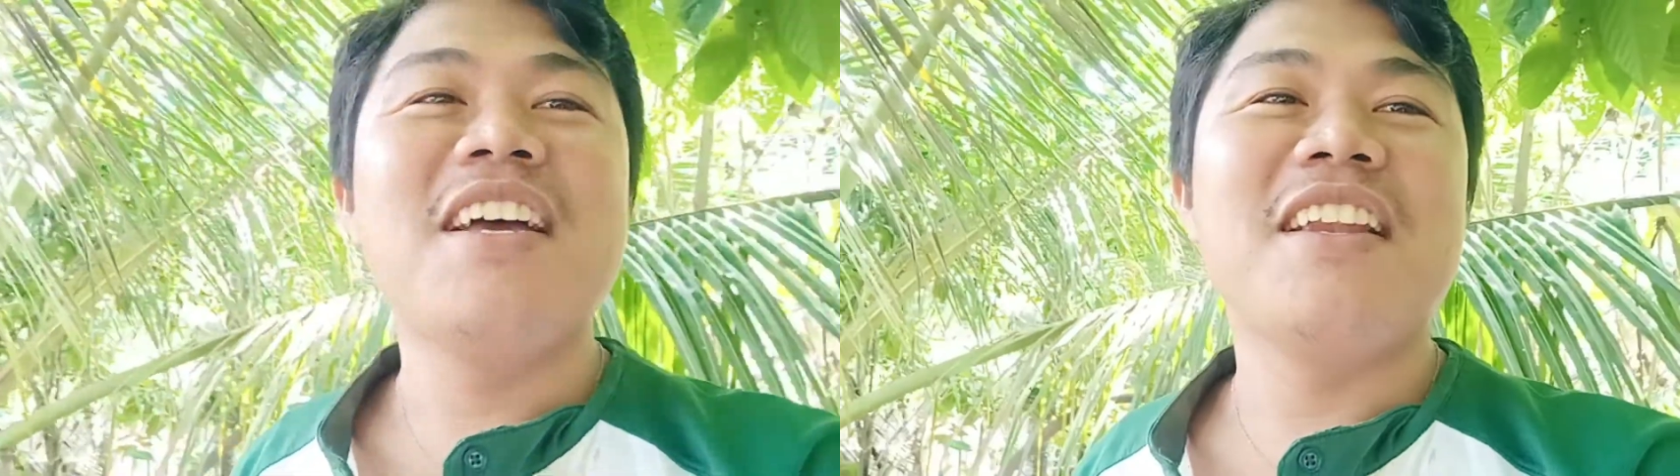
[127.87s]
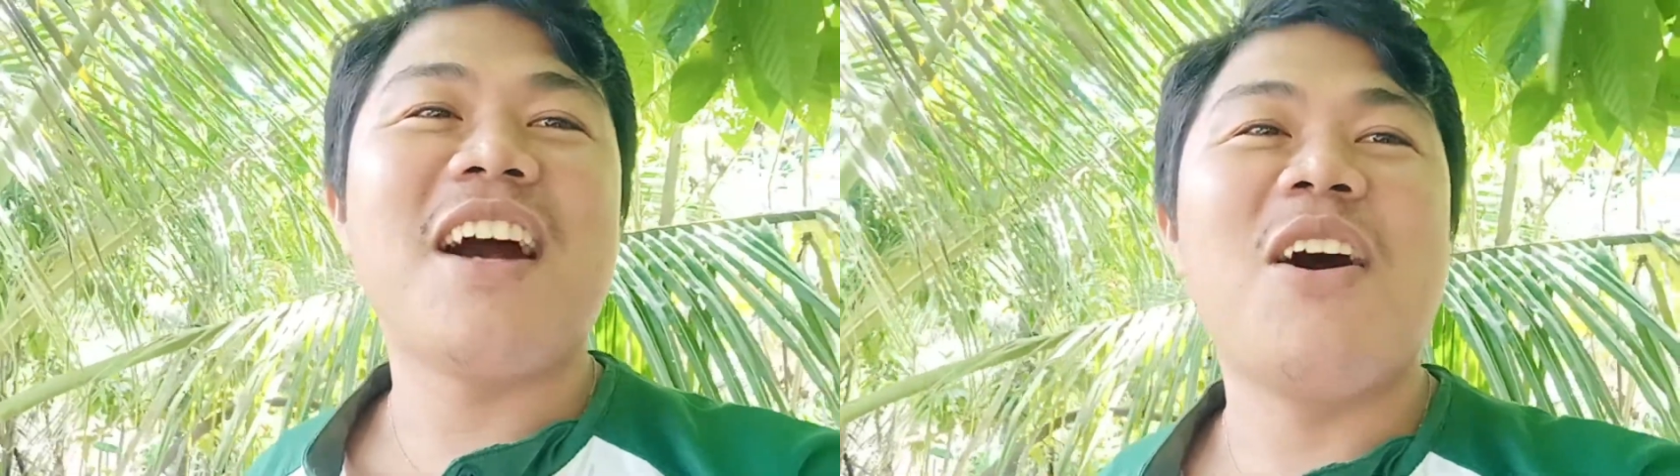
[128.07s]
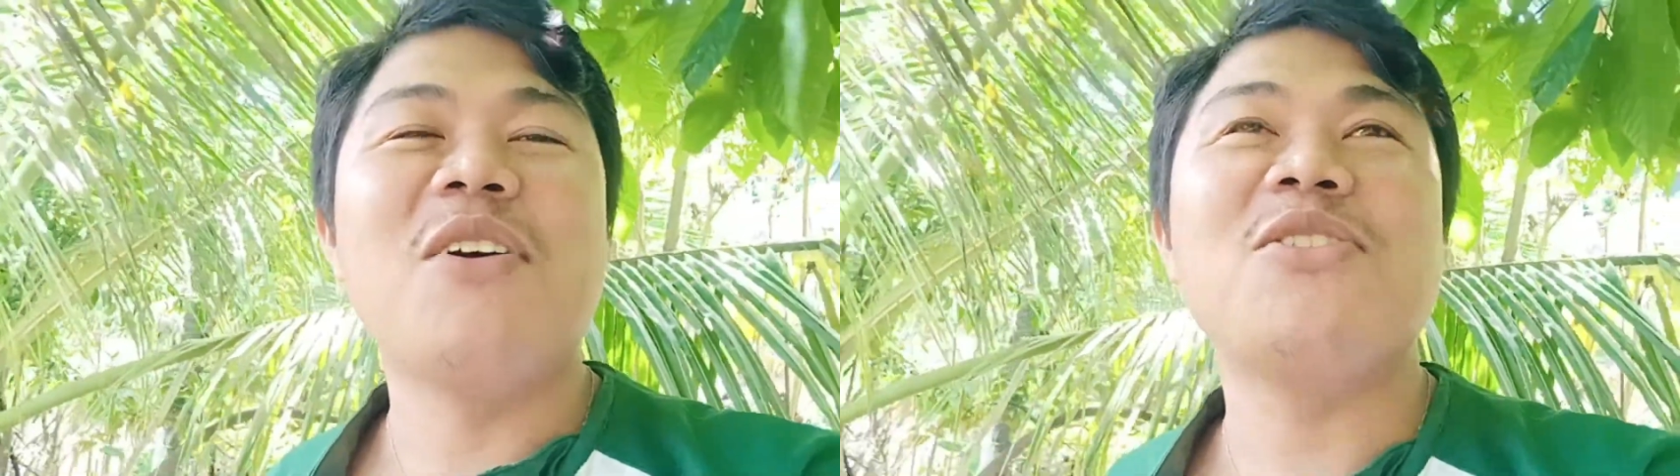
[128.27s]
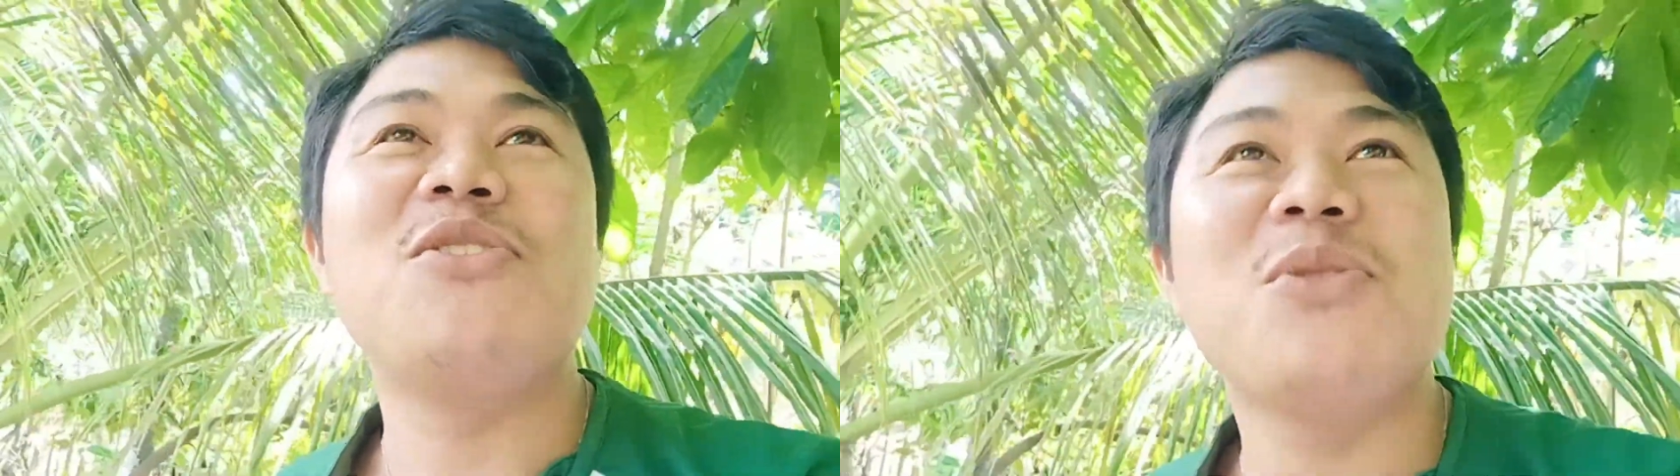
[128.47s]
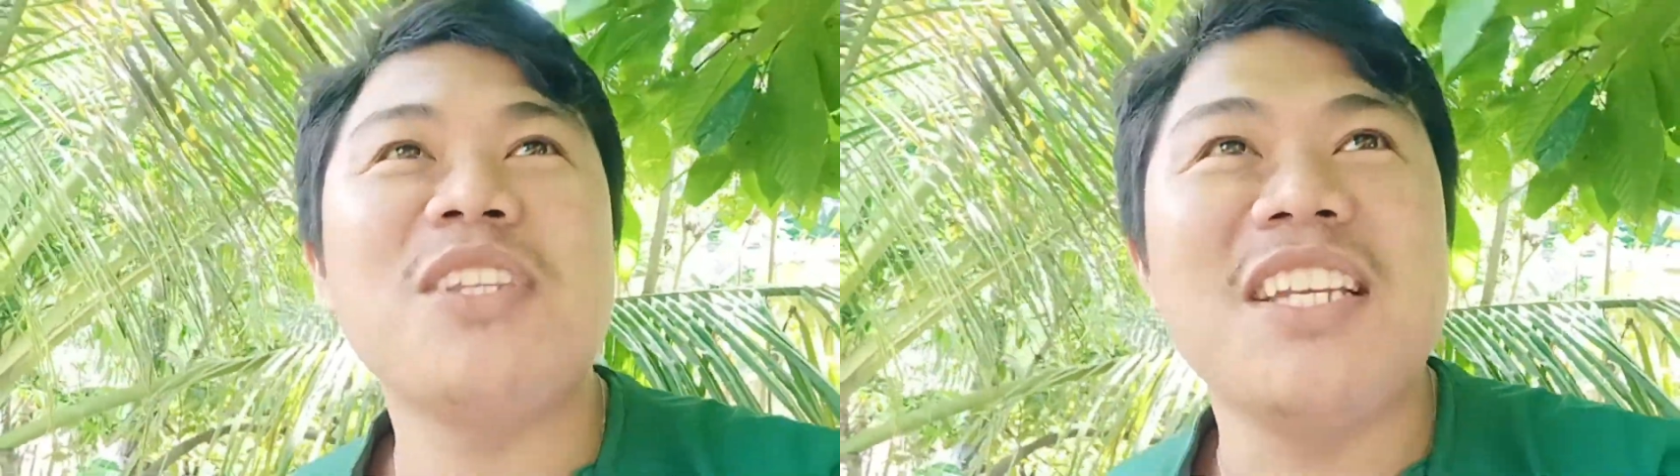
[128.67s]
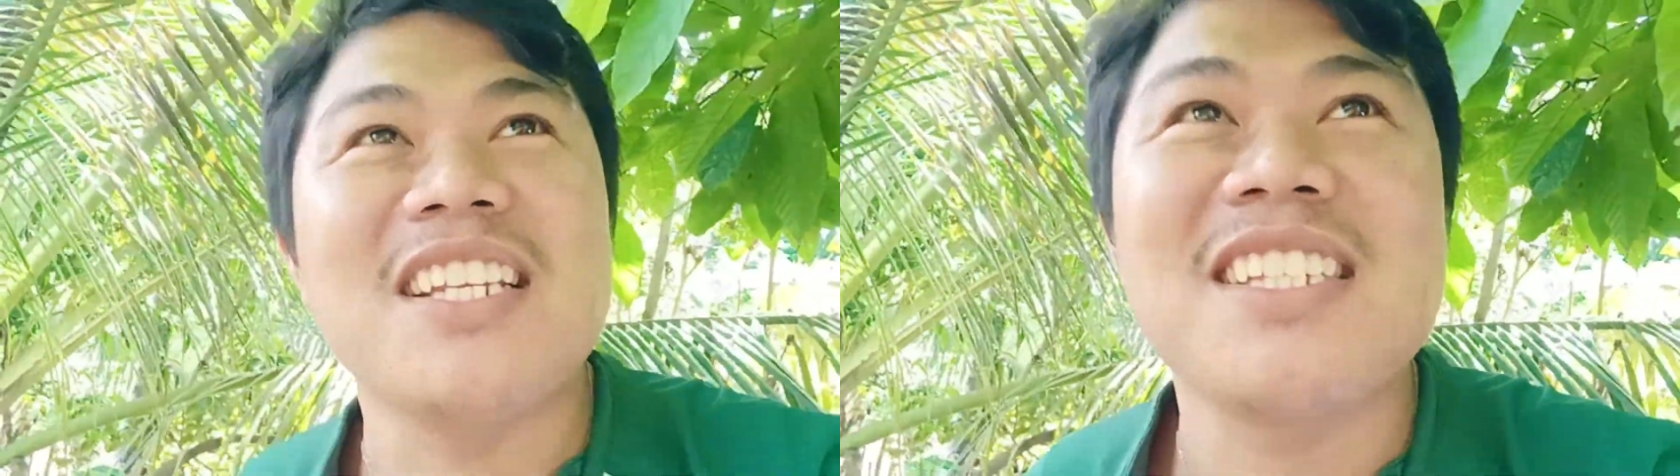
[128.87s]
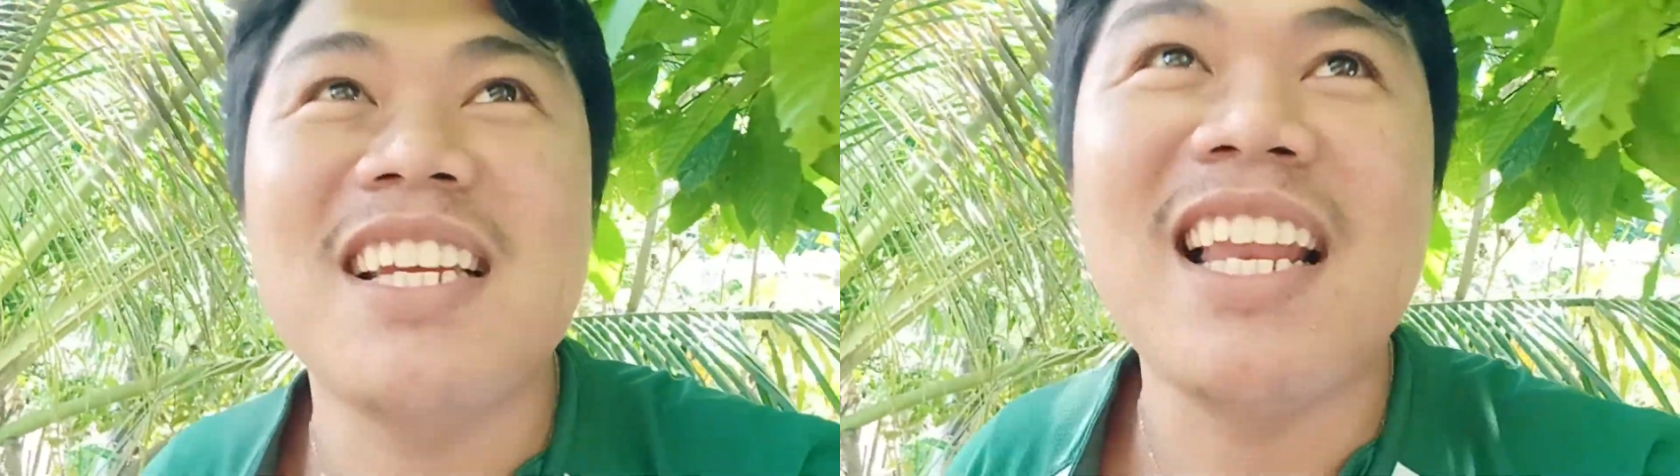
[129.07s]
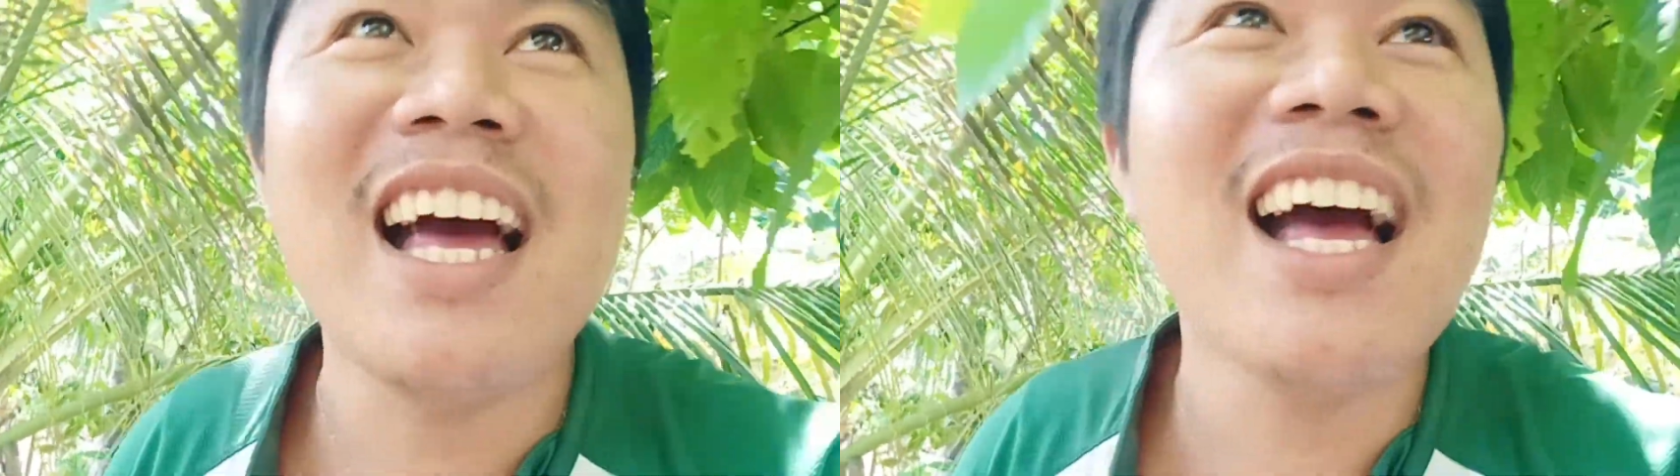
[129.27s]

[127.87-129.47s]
Naka-on duty na sila